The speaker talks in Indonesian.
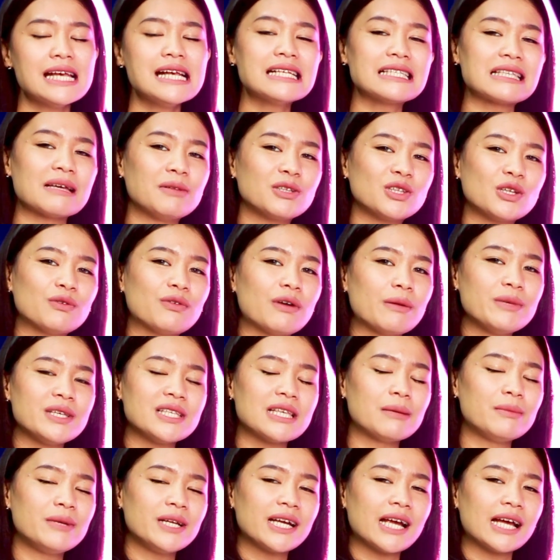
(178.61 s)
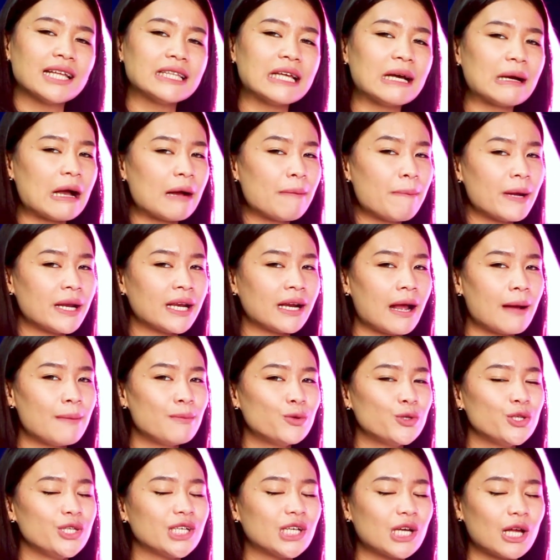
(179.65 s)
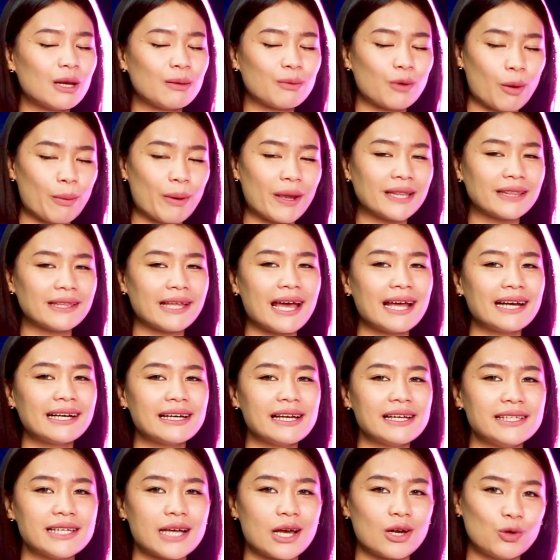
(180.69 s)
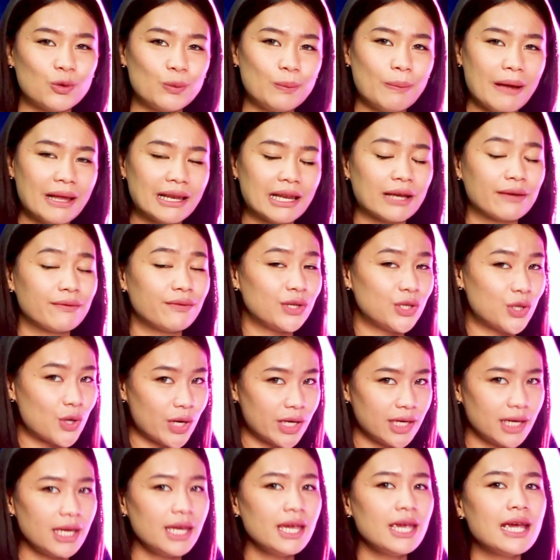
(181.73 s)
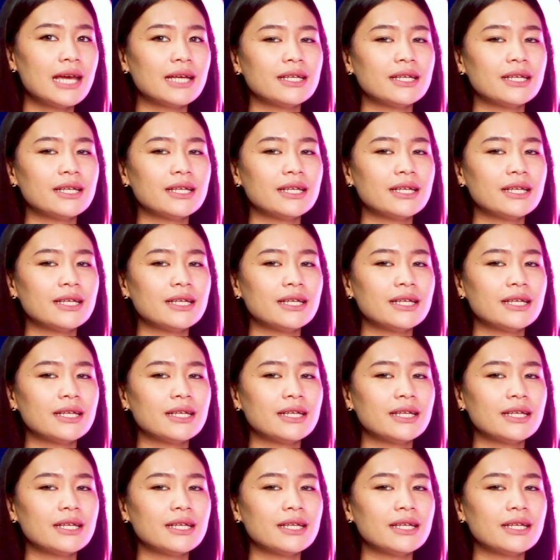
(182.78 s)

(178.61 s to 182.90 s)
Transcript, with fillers: Sahabat Nova bisa berikan tanggapan kamu di kolom komentar jangan lupa like video ini